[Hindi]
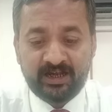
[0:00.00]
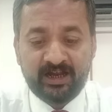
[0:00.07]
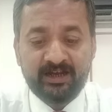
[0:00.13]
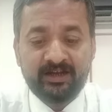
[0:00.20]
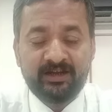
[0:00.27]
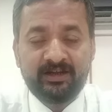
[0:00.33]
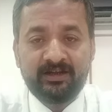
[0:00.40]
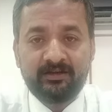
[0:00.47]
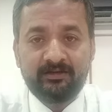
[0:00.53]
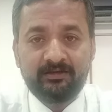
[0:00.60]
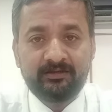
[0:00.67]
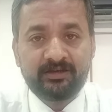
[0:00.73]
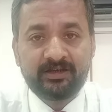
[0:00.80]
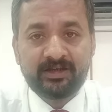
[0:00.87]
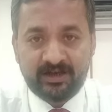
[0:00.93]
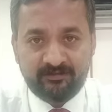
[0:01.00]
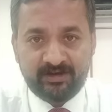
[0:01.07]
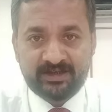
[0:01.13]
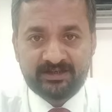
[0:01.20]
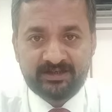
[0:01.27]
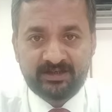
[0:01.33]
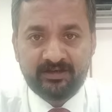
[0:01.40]
यानी के
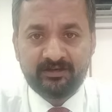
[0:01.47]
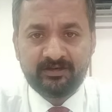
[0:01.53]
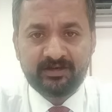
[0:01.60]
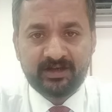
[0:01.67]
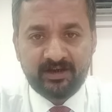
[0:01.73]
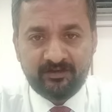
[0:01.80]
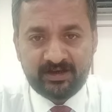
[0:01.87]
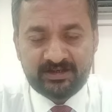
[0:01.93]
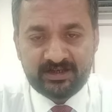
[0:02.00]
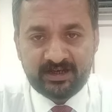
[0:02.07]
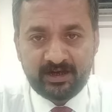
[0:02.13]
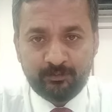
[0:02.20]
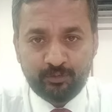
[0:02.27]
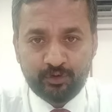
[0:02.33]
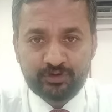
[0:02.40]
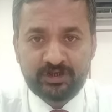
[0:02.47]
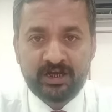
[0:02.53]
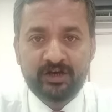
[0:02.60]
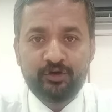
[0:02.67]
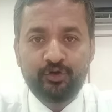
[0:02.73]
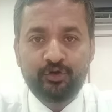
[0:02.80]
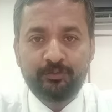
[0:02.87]
वाई सी के वाई सी का बहुत
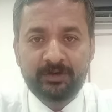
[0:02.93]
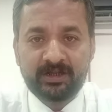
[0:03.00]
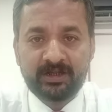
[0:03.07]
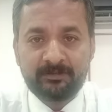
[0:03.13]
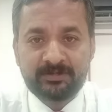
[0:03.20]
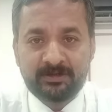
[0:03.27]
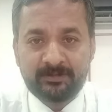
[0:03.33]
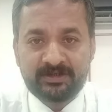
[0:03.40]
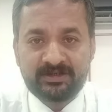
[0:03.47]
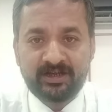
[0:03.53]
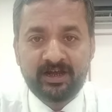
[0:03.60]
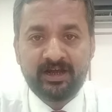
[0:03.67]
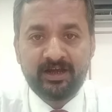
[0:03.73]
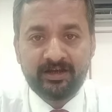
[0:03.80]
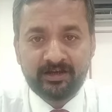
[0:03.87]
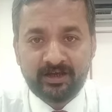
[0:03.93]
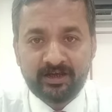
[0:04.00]
सारे लोग मतलब समझते हैं